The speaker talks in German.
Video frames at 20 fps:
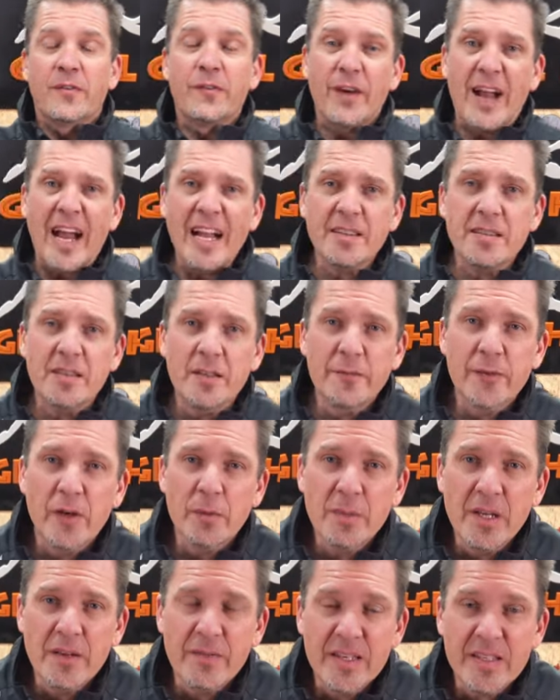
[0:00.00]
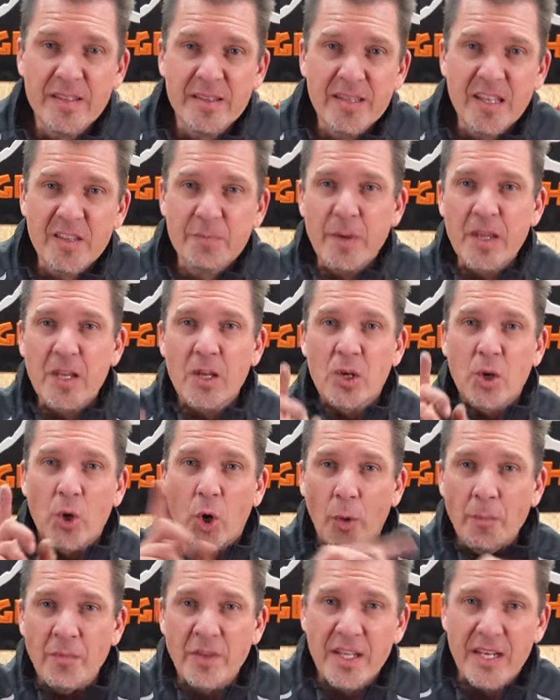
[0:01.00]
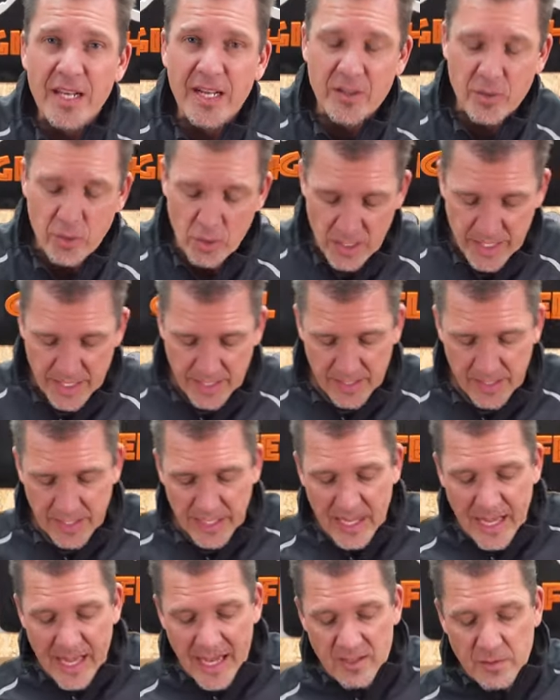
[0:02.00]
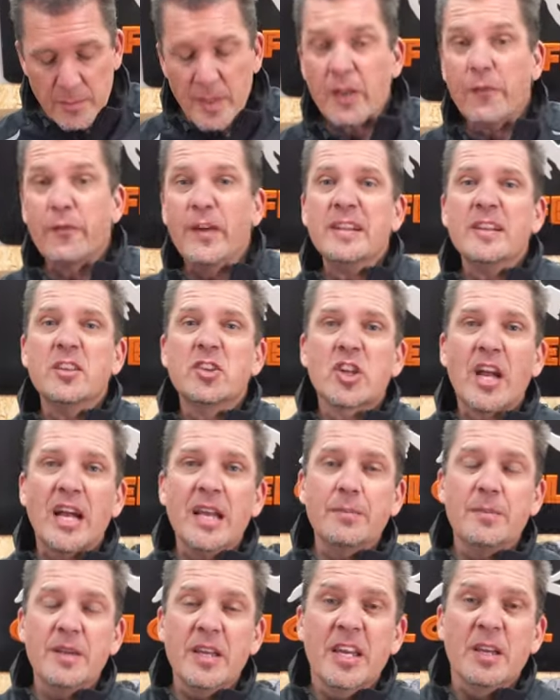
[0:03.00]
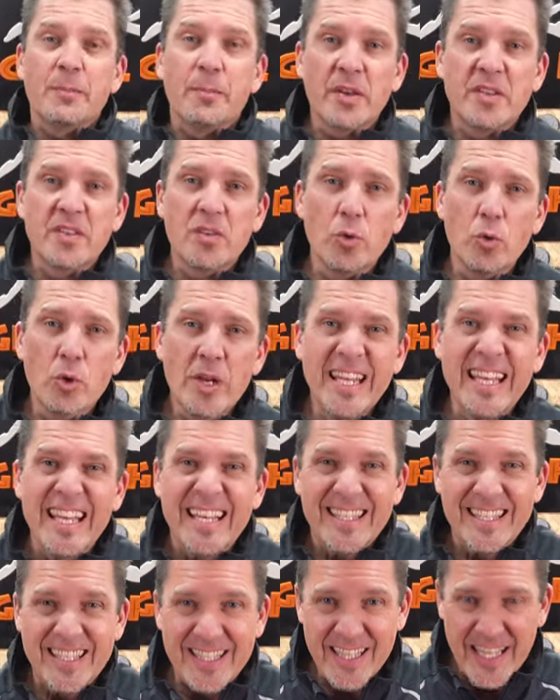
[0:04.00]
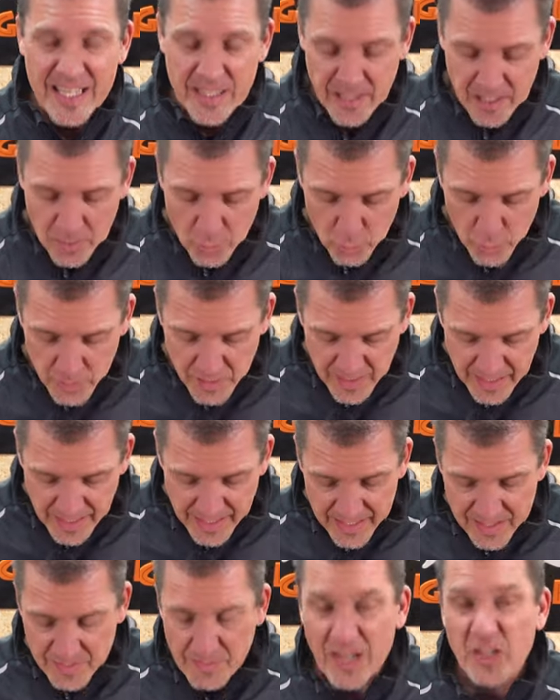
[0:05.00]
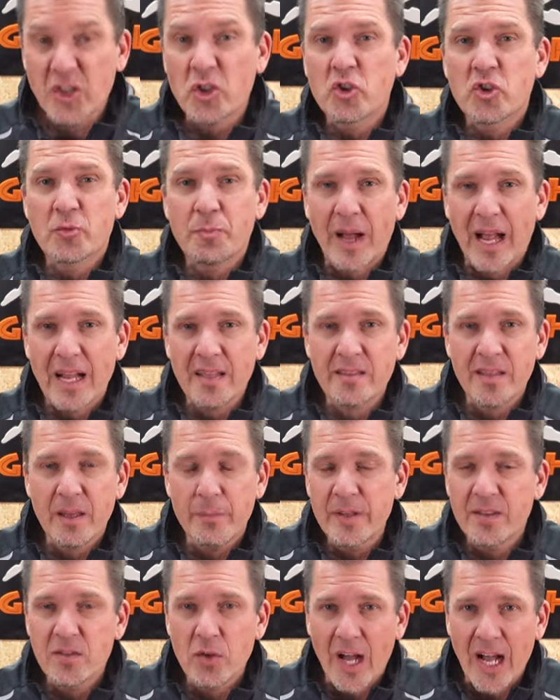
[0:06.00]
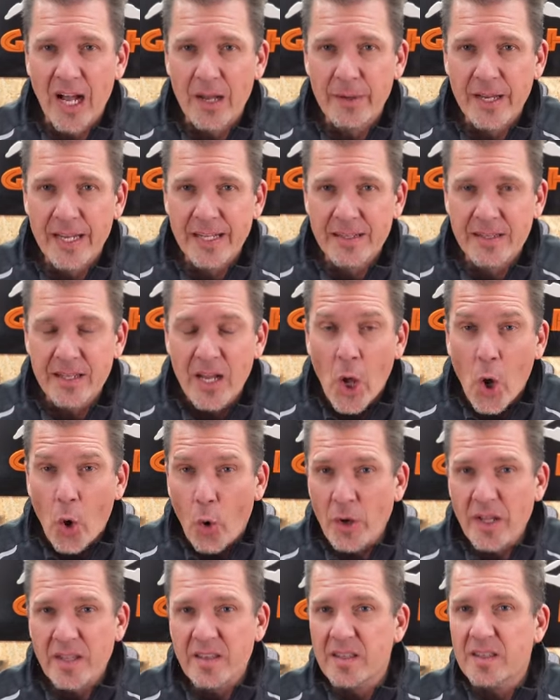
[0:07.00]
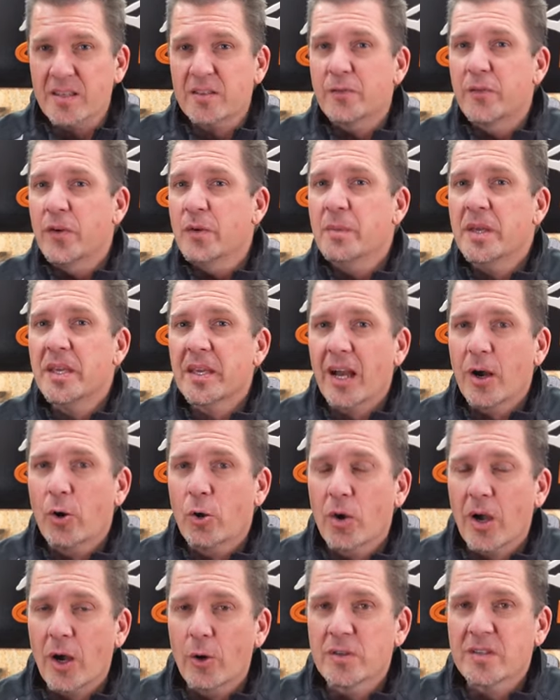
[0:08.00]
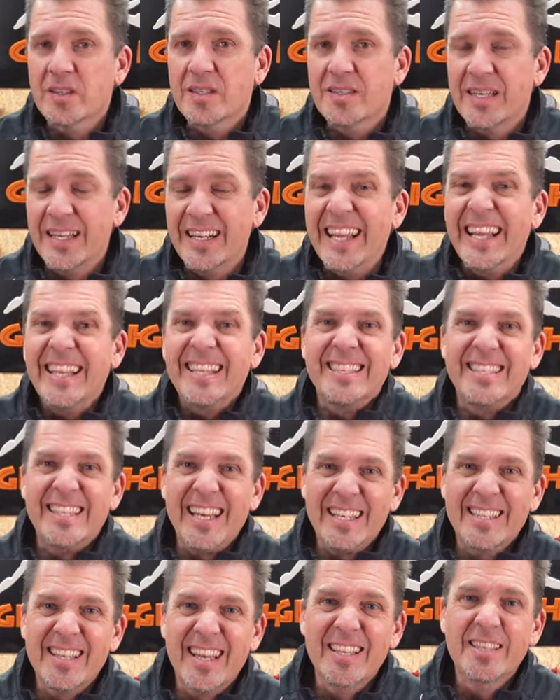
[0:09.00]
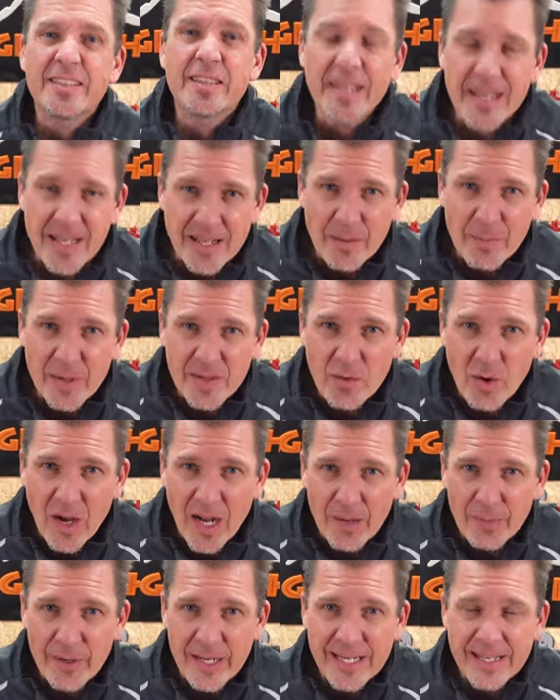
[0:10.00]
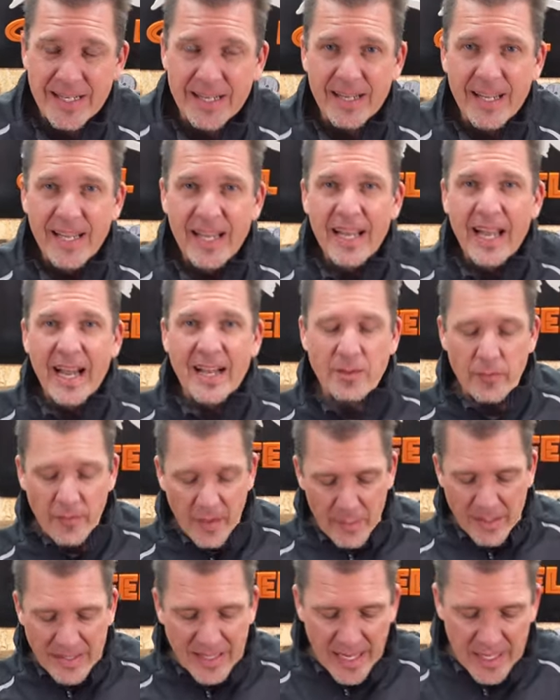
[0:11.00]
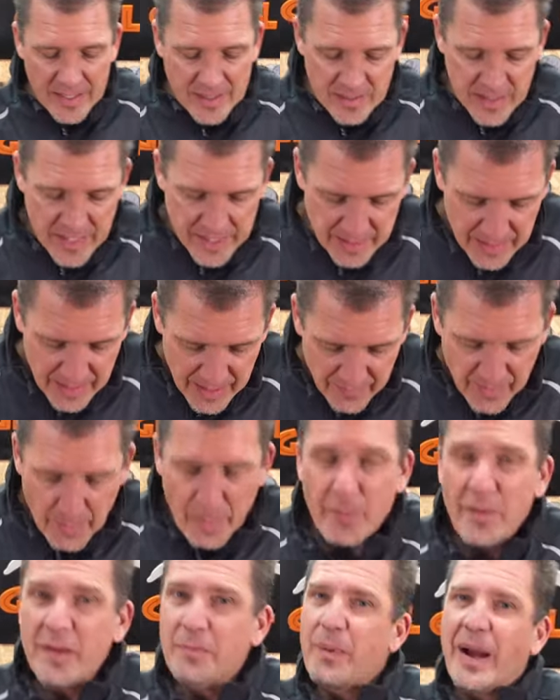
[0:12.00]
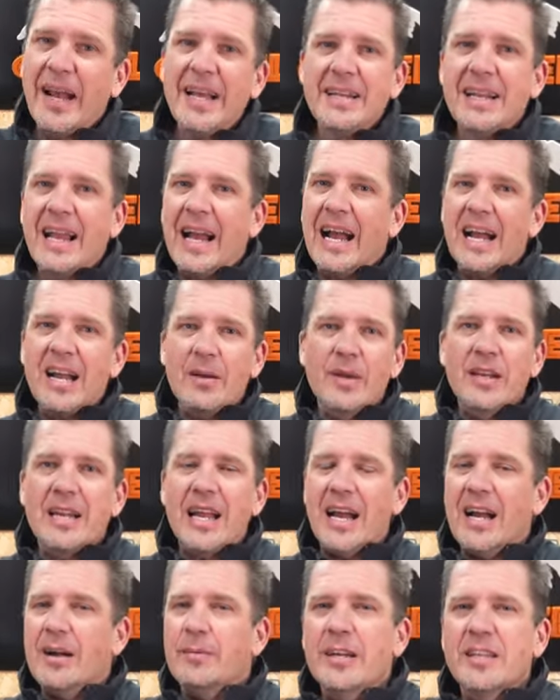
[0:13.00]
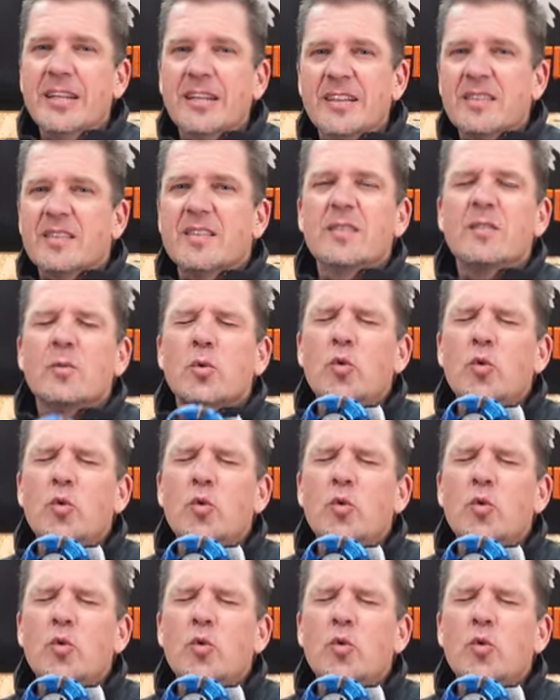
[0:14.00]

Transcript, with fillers: Fazit von mir wissen, das bekommt ihr natürlich. Also mir gefällt die Scheibe persönlich sehr, sehr gut. Es macht Spaß damit zu arbeiten und es ist für mich auch ausgesehen sehr, sehr sicher damit zu arbeiten. Also wenn man da ist nicht, wenn man mit beiden Armen arbeitet, ist es